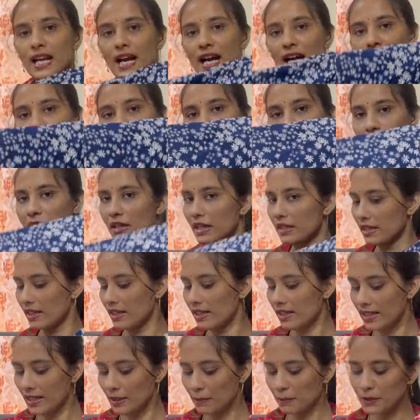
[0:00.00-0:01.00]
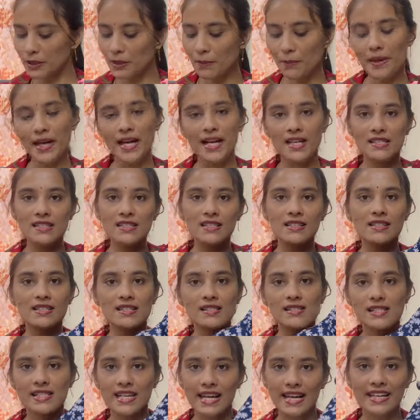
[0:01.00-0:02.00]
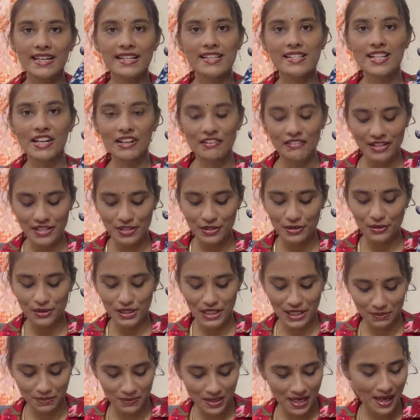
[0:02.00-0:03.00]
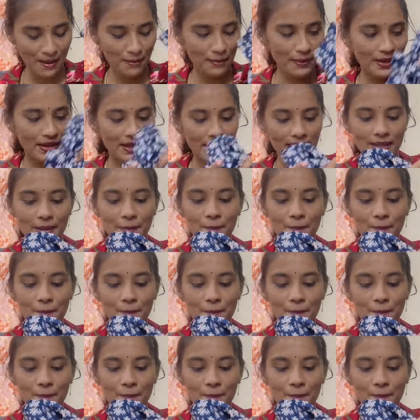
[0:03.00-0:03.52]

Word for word: లాగా అనమాట కాకపోతే మ్యాక్సీ డ్రెస్ స్టైలిష్గా వేసుకుంటాం కాబట్టి